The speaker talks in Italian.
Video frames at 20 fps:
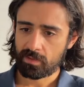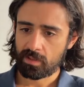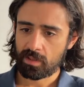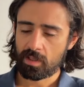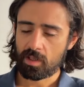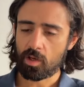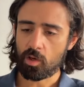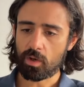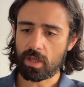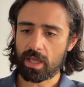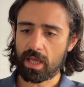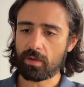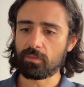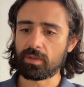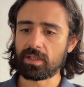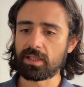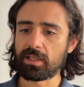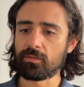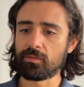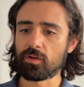Ok,
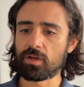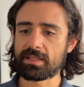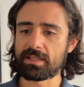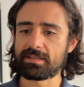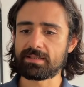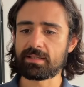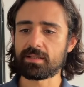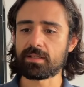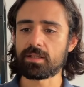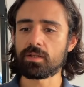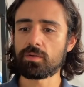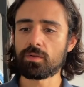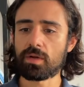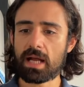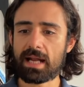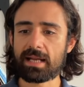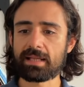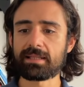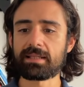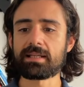quindi devono essere degli
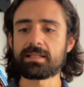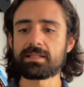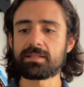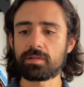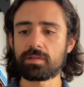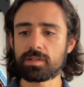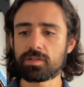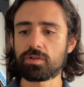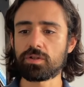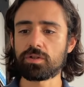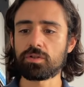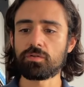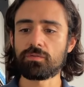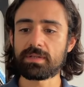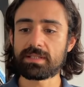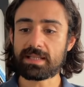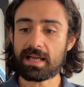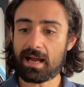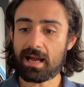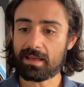orari e delle situazioni
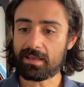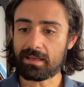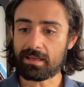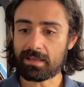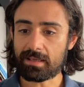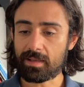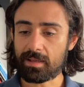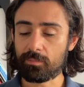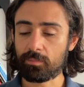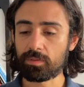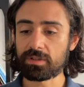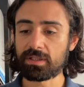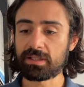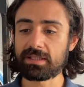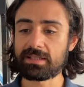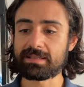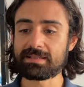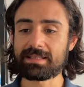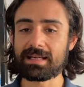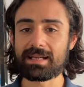dove sai che
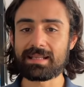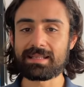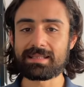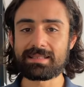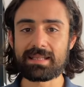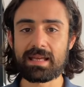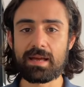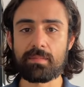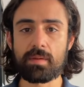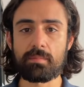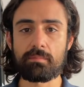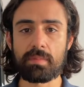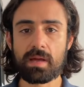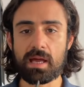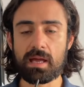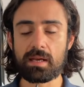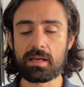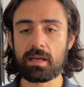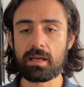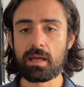potete stare insieme
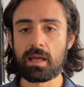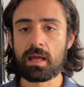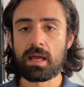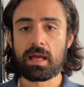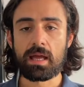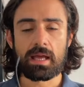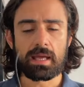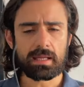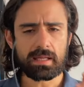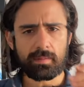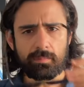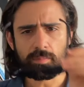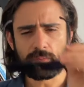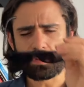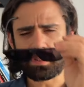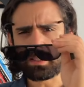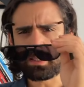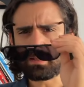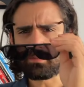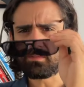bene e che
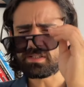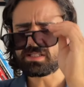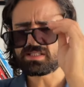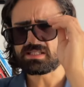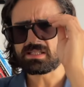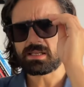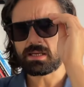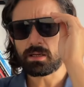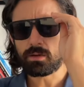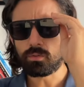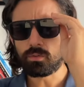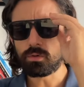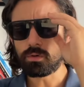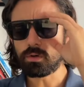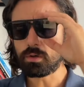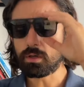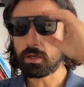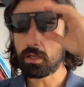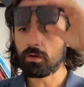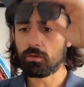potete investire
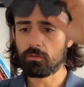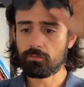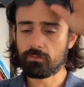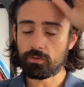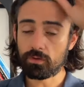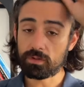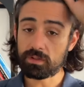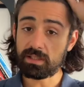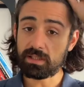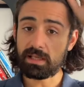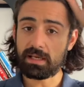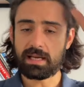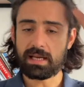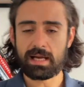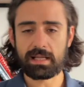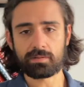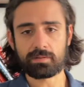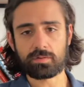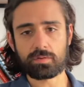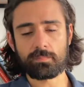l'uno nei confronti
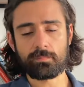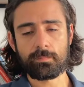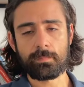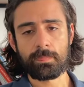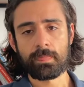dell'altro.